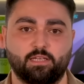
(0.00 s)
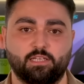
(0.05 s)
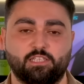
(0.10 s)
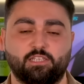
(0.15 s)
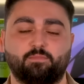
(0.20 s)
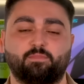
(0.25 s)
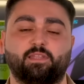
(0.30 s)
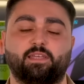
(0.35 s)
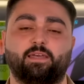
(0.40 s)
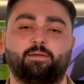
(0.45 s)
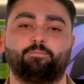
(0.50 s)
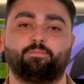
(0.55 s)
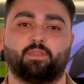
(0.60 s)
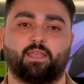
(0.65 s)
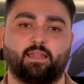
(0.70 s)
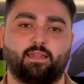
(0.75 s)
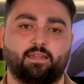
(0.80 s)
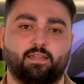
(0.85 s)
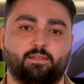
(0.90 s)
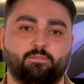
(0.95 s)
Şimdi
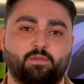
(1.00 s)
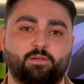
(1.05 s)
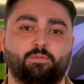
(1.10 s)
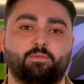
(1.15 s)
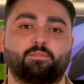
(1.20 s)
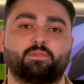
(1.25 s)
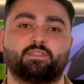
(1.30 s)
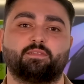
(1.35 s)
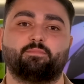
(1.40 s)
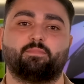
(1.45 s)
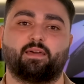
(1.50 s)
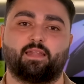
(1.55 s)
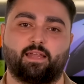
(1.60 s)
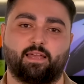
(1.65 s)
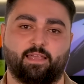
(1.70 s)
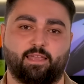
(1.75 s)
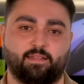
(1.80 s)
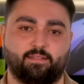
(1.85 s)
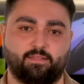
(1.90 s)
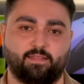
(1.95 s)
gelelim hepimizin
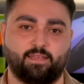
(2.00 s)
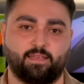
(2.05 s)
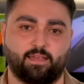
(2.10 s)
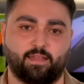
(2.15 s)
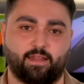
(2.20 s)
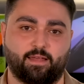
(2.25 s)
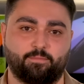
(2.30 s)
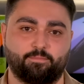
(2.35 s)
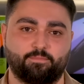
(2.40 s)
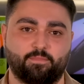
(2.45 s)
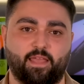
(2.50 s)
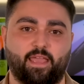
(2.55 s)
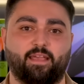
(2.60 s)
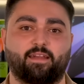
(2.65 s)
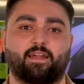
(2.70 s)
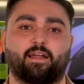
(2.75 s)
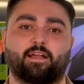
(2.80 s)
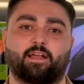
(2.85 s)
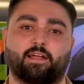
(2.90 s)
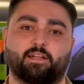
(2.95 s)
merak ettiği yere,
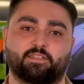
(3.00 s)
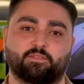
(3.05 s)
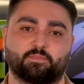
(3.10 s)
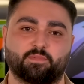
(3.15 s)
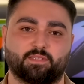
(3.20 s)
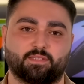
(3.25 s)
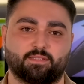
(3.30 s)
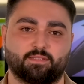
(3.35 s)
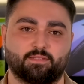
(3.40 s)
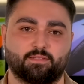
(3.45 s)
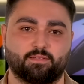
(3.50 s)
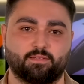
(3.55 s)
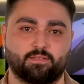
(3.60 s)
ekran kartımız.